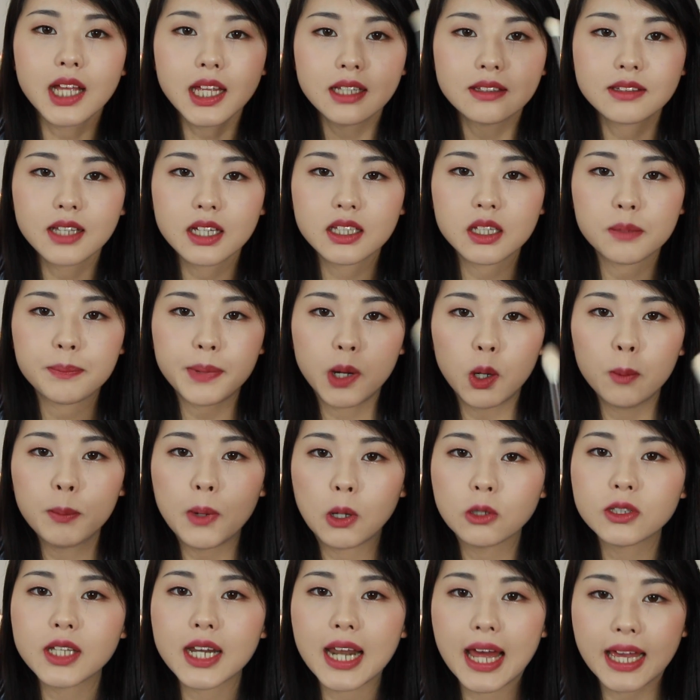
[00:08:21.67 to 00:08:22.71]
淡淡的薄
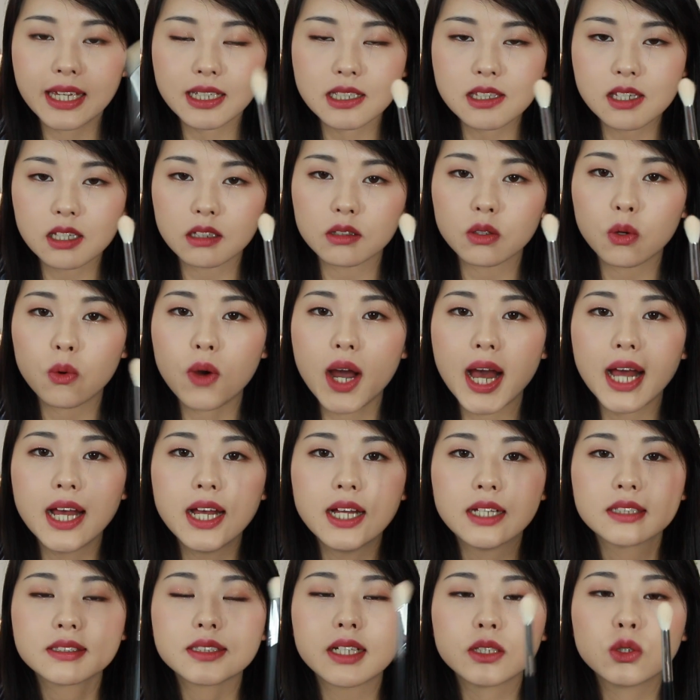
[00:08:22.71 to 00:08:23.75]
薄的来一层的话，
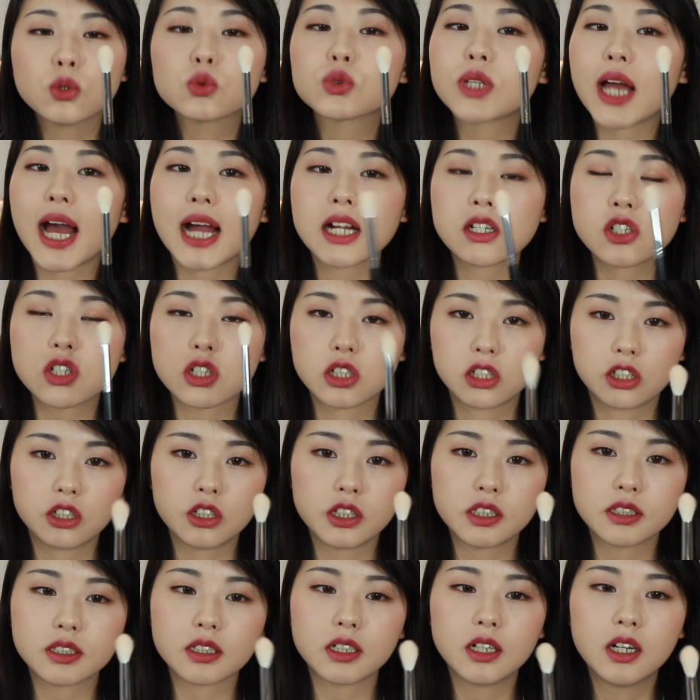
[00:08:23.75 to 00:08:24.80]
那用它是
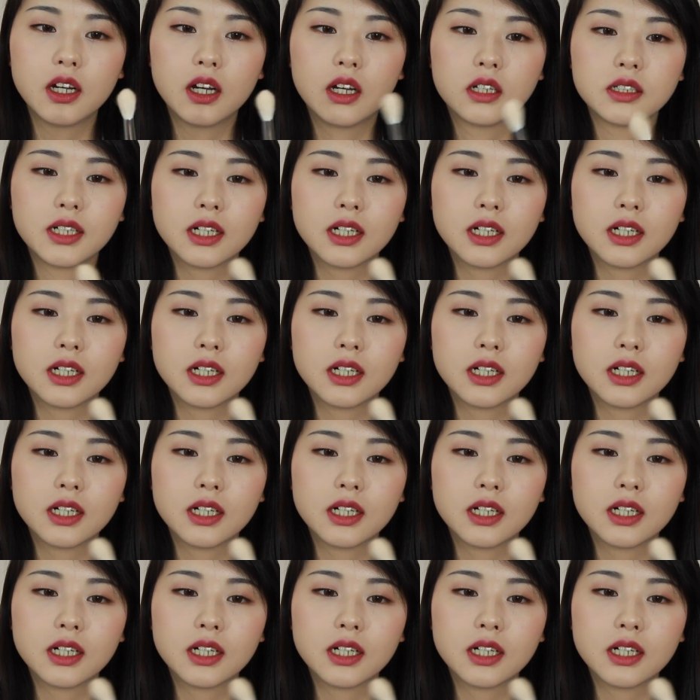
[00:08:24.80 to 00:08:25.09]
可以的。